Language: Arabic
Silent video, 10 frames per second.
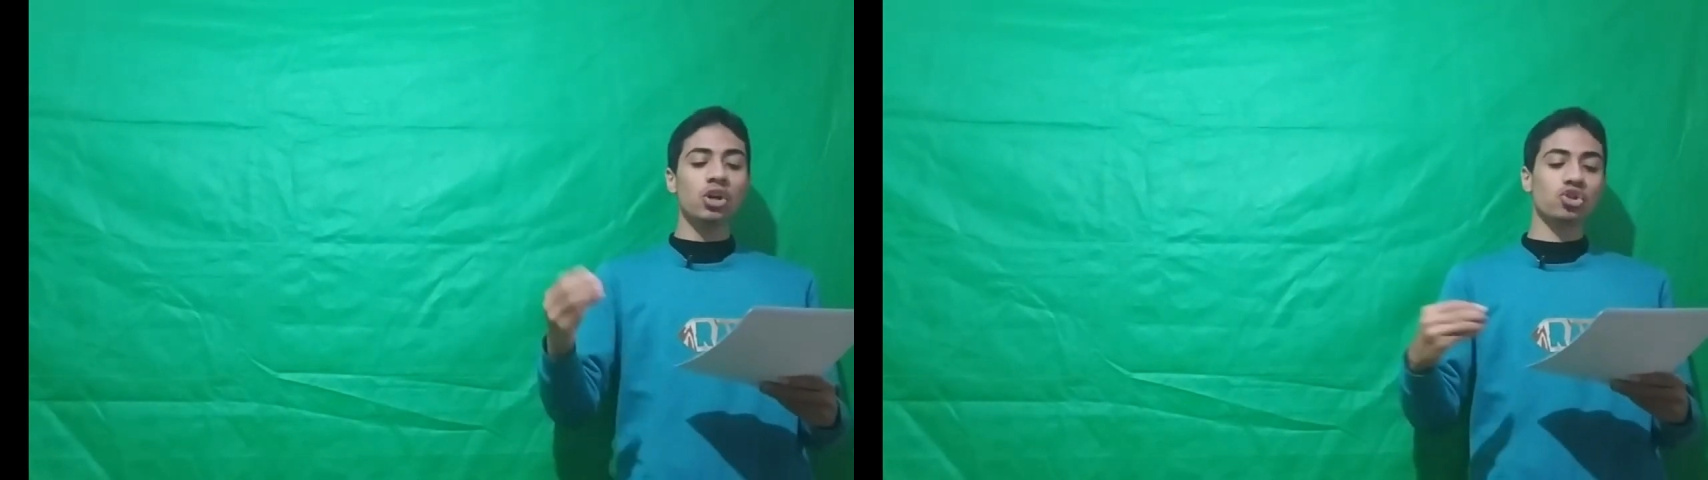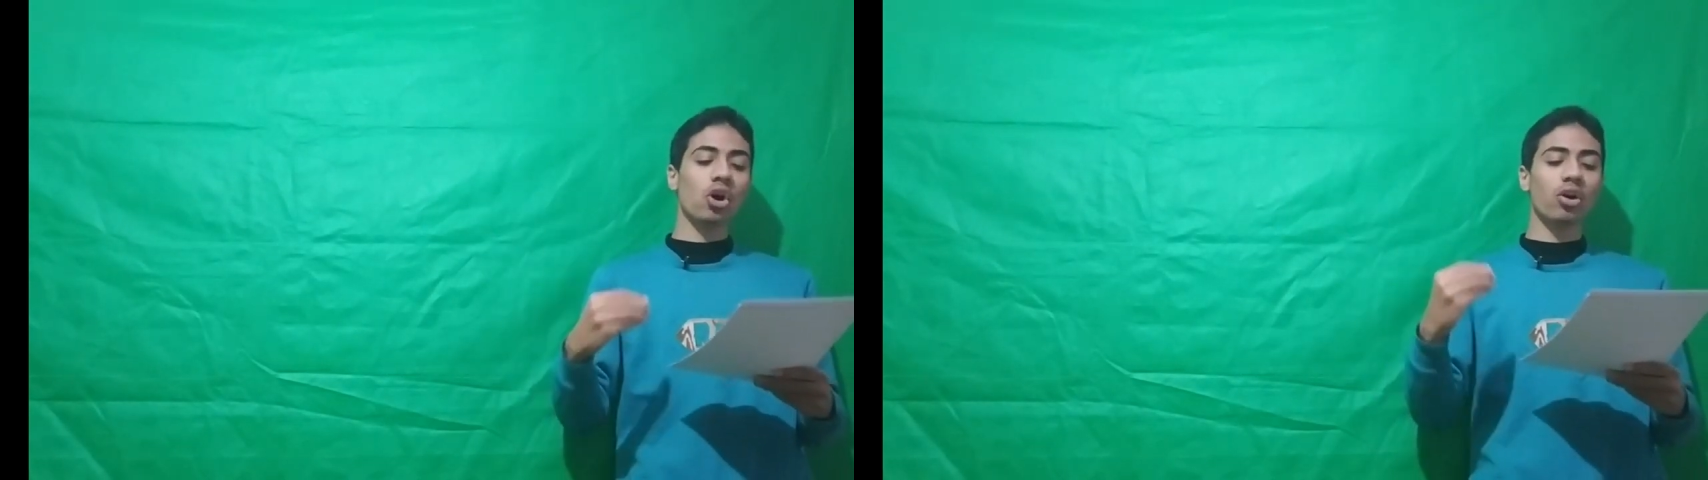
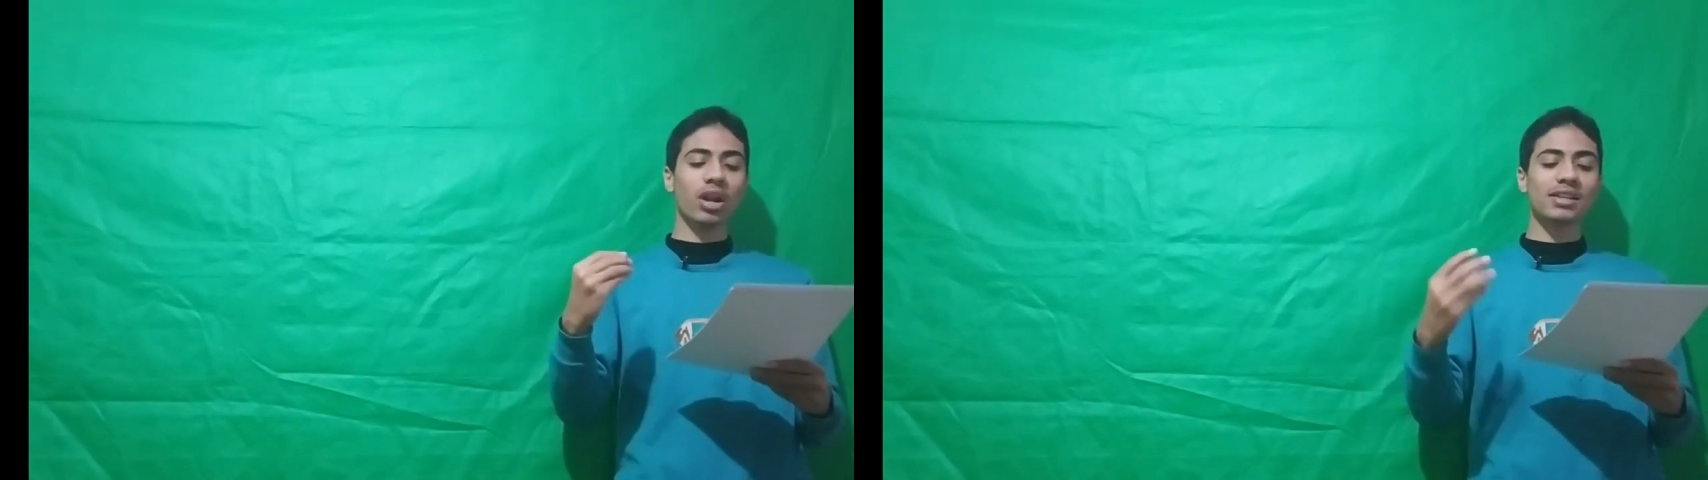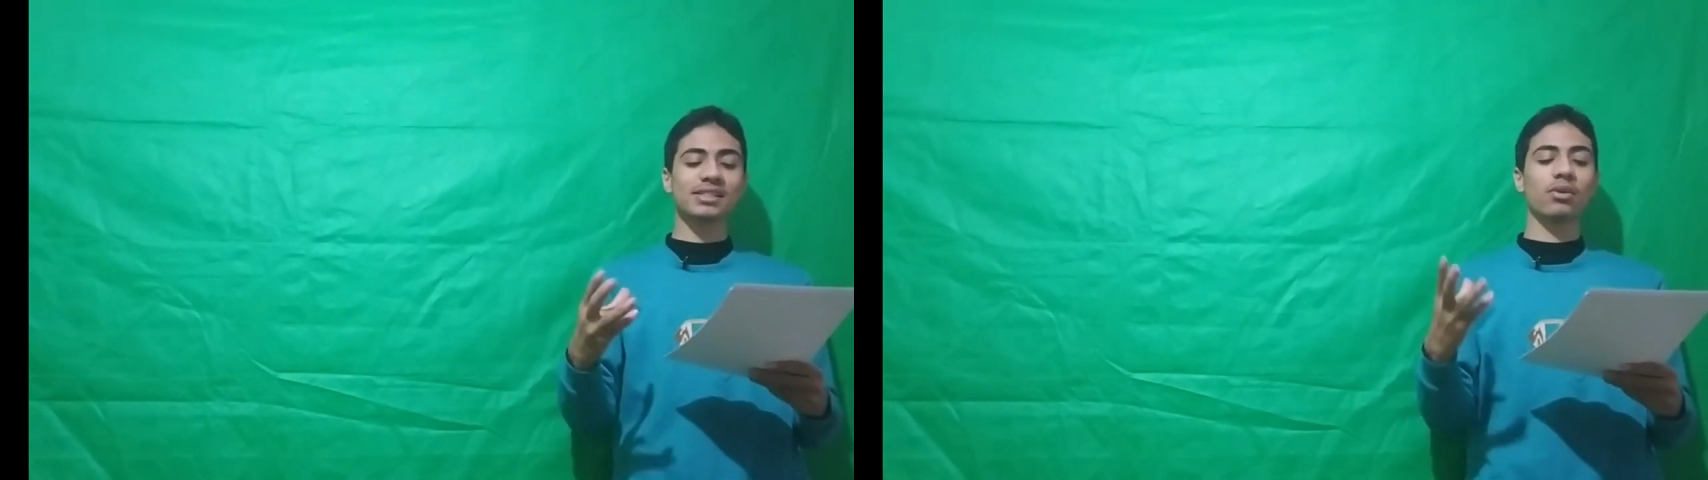
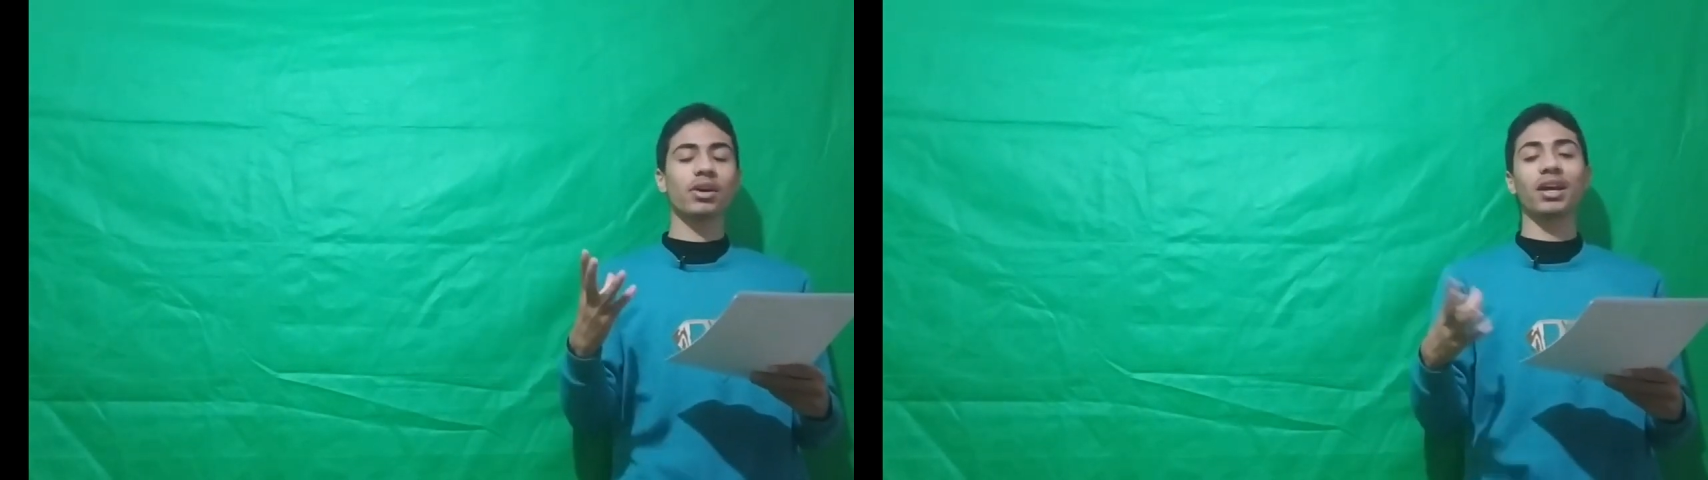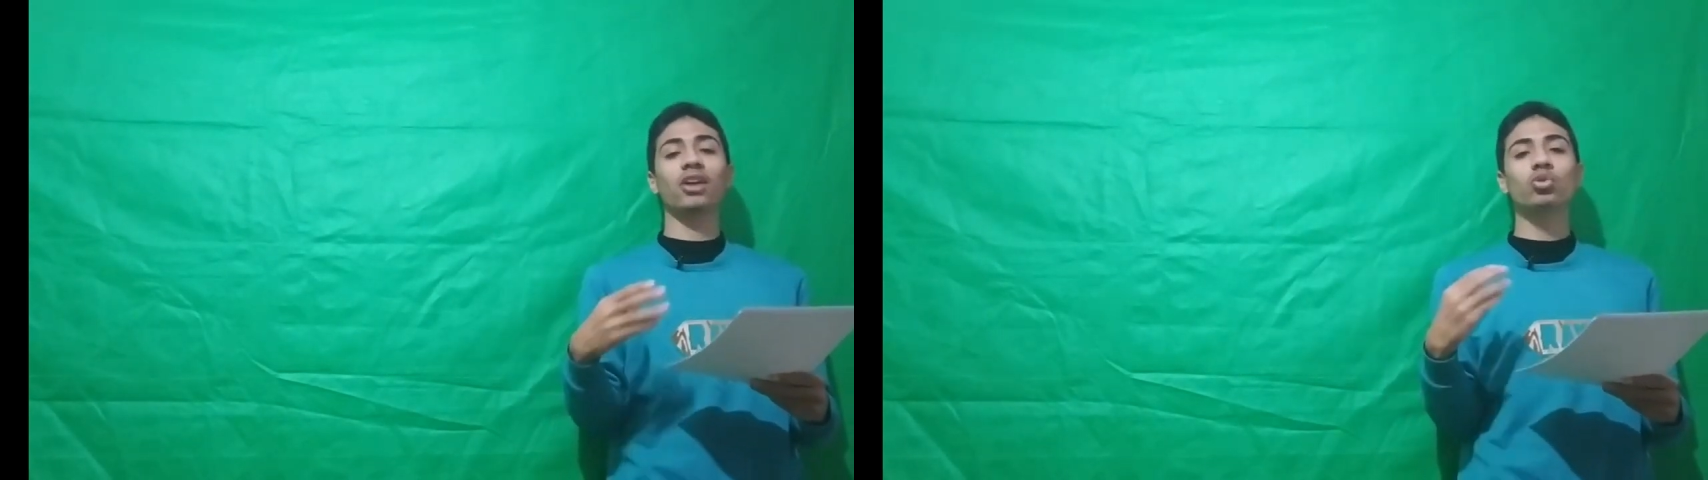شهر
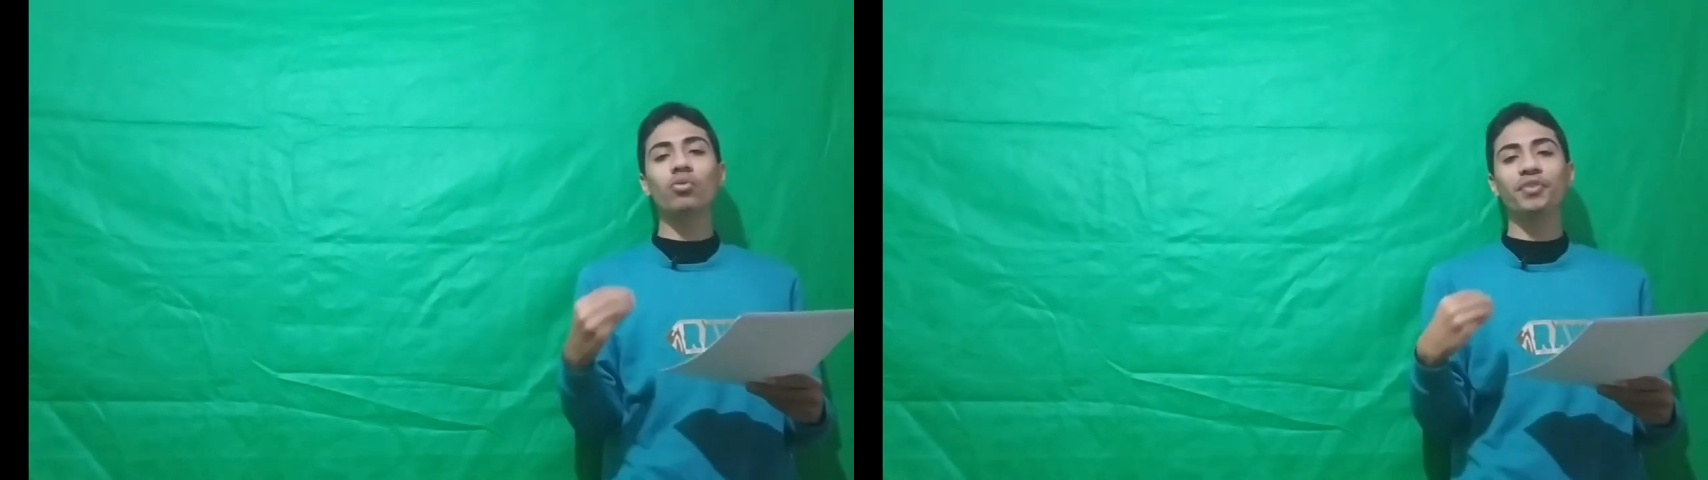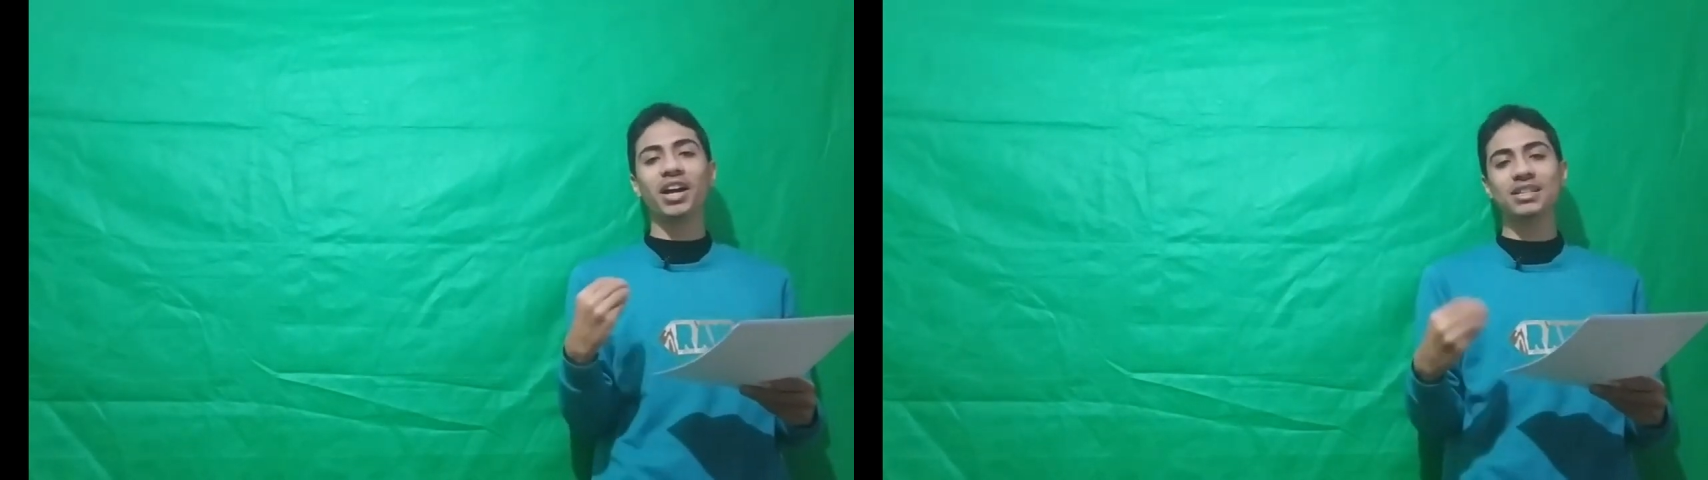الزواج
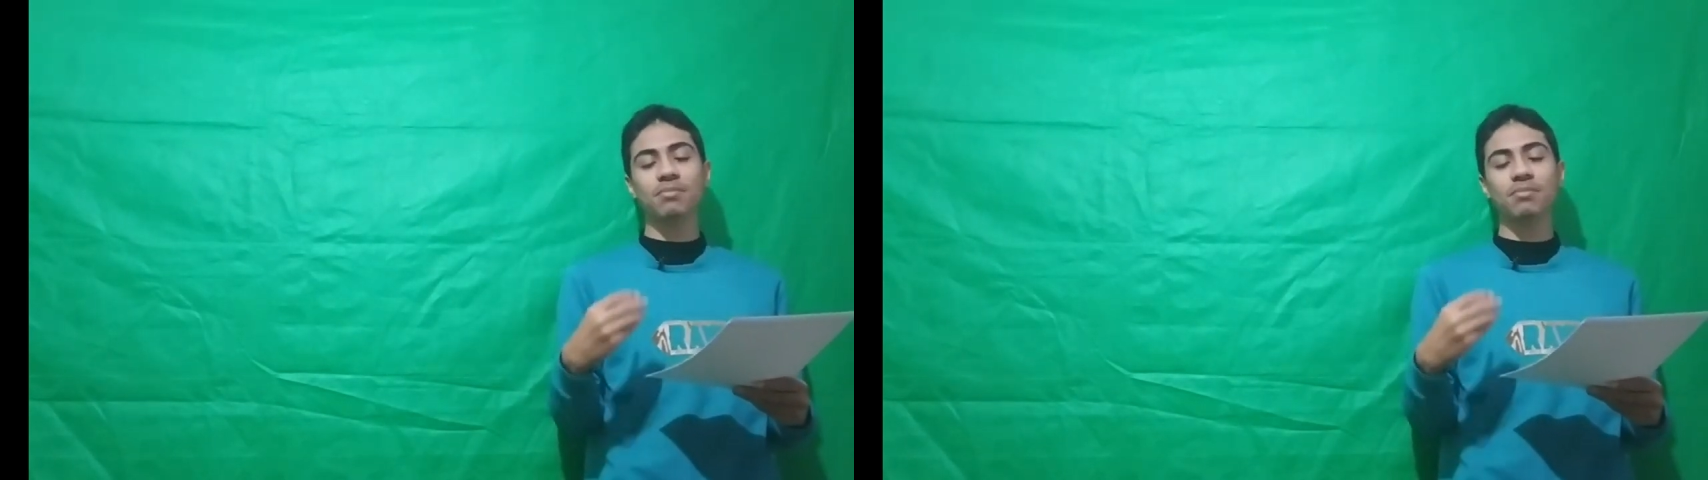عندهم في حاجه